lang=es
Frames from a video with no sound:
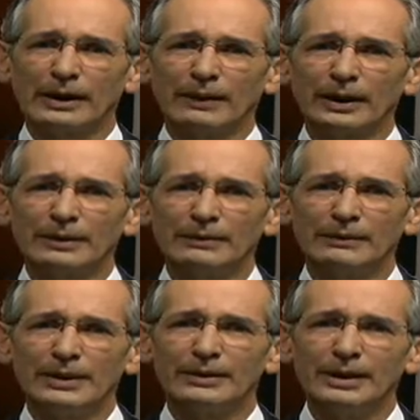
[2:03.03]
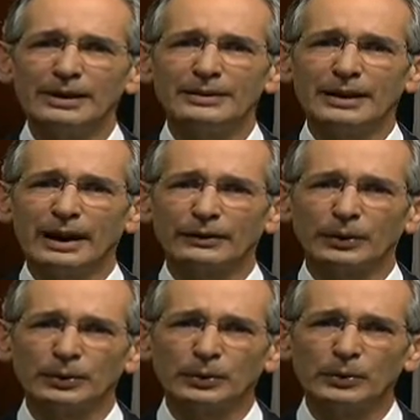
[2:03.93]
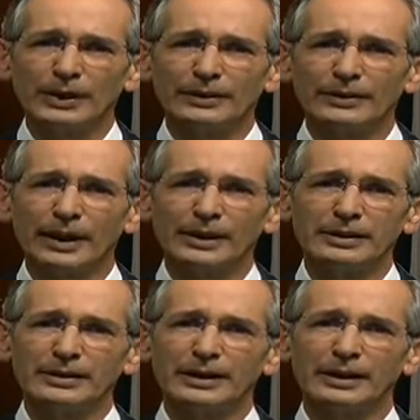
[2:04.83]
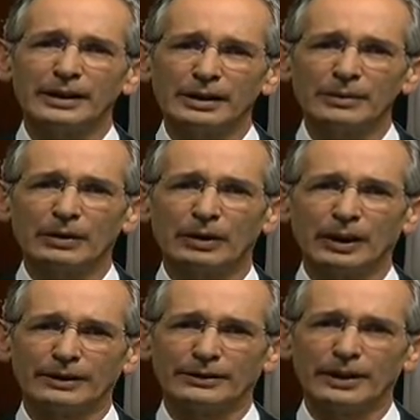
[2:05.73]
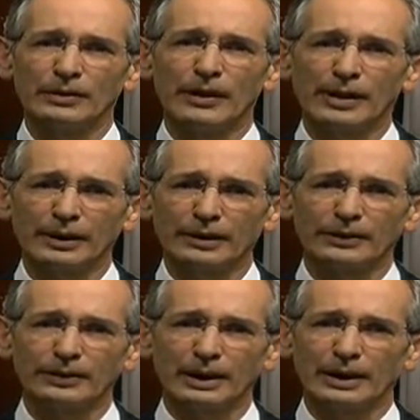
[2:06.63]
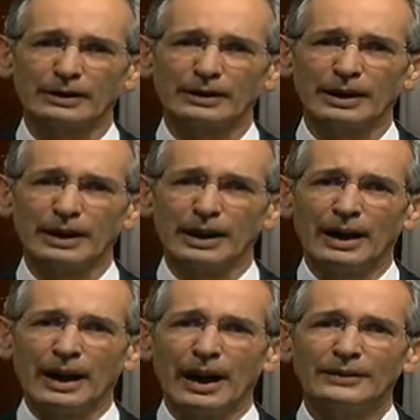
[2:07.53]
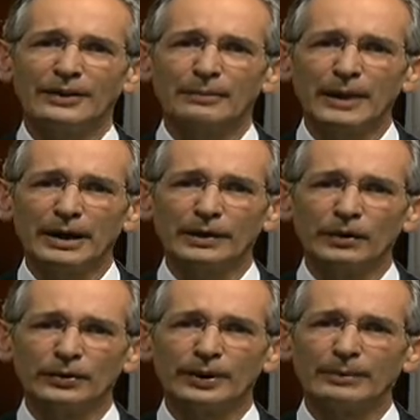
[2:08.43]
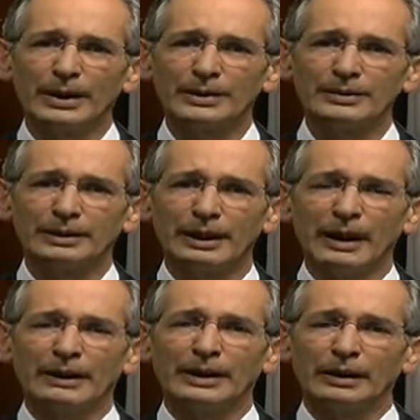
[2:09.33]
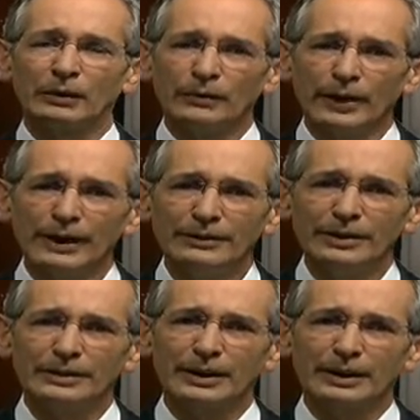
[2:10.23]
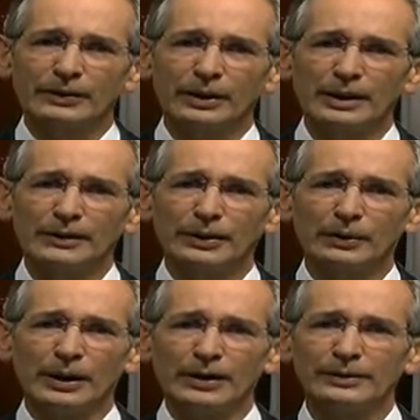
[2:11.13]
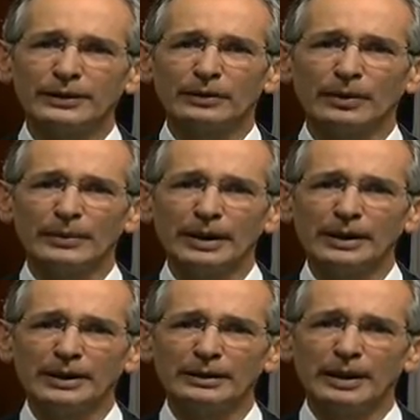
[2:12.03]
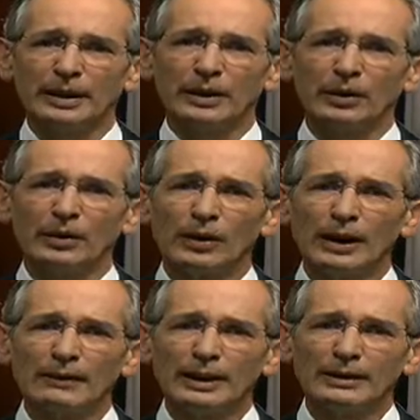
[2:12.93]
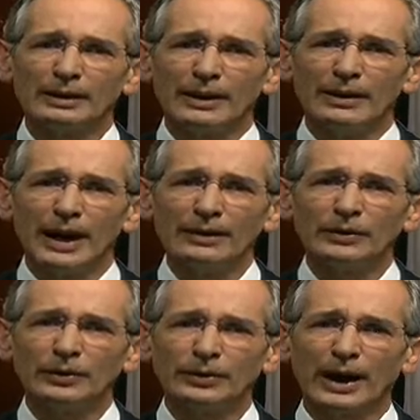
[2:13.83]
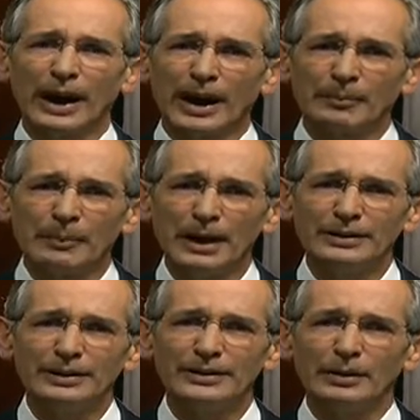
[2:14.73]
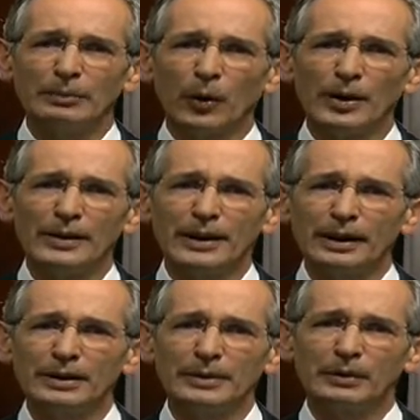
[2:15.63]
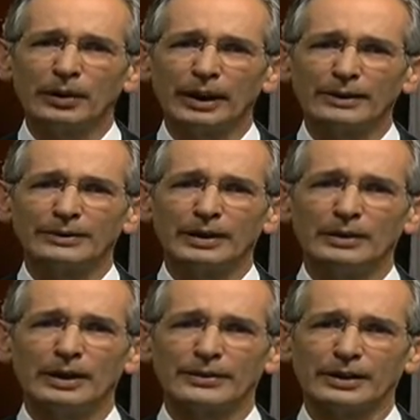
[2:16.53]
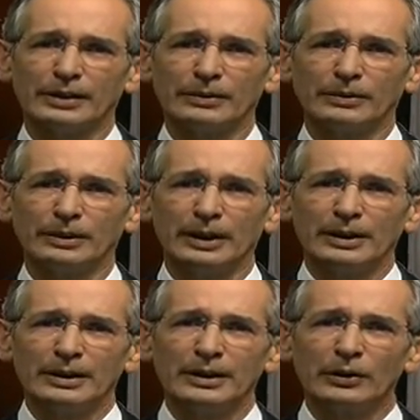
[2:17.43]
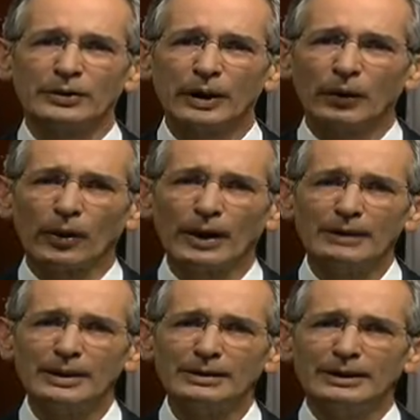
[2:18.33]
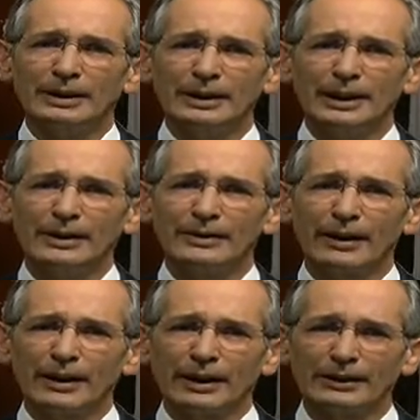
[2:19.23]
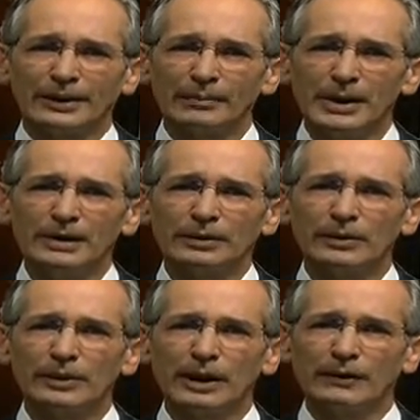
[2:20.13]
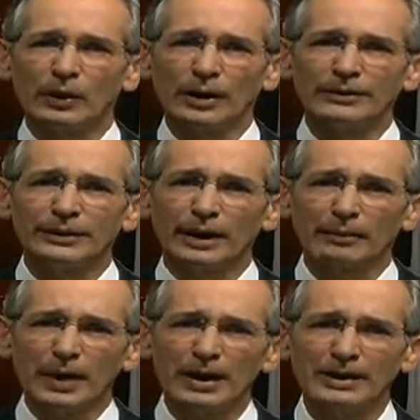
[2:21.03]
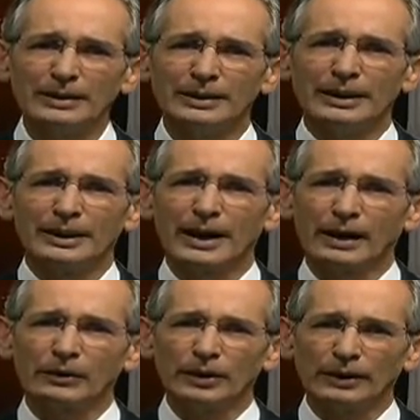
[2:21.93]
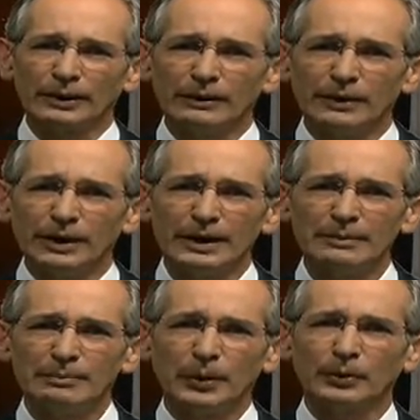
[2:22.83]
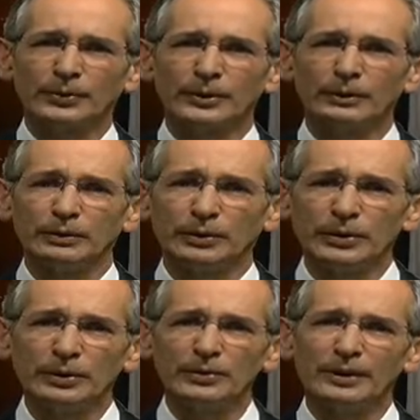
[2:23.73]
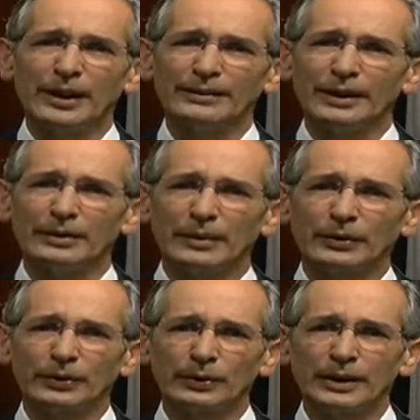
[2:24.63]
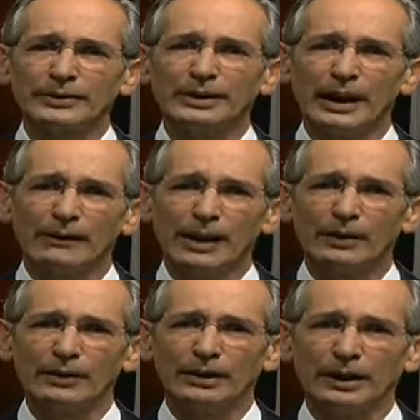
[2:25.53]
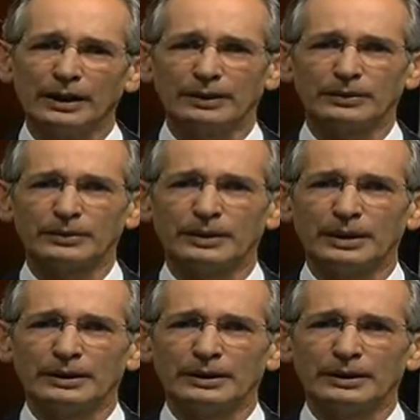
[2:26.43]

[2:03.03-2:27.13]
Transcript: Cabral vendrían de las oscuras entrañas del crimen organizado transnacional. Hace apenas dos semanas, la Conferencia Internacional de Seguridad de Centroamérica nos daba datos alarmantes del poder del crimen organizado en la región y nos recordaba el entrelazamiento entre la violencia armada, narcoactividad, prostitución, trata de personas y lavado de dinero